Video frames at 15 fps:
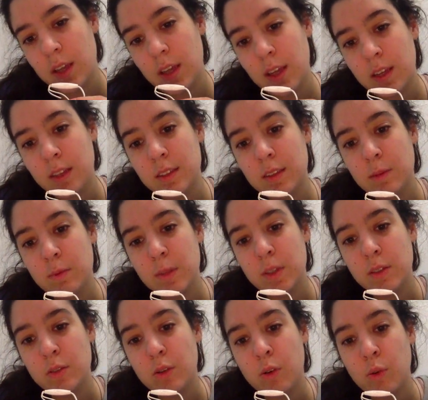en este
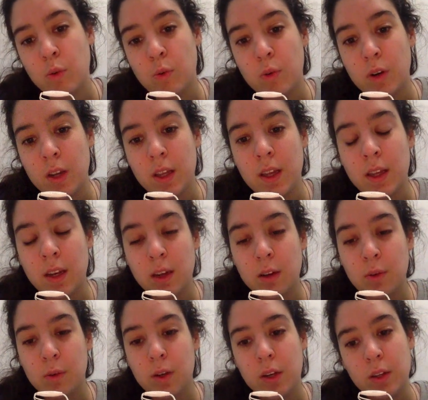mes ocurre en
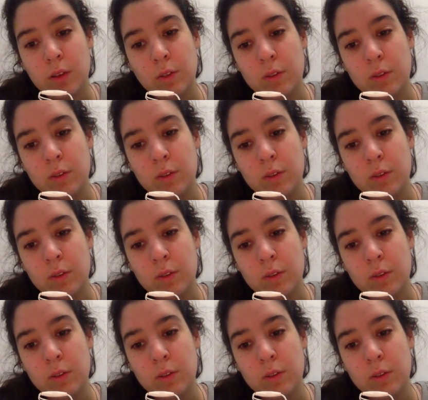Acuario.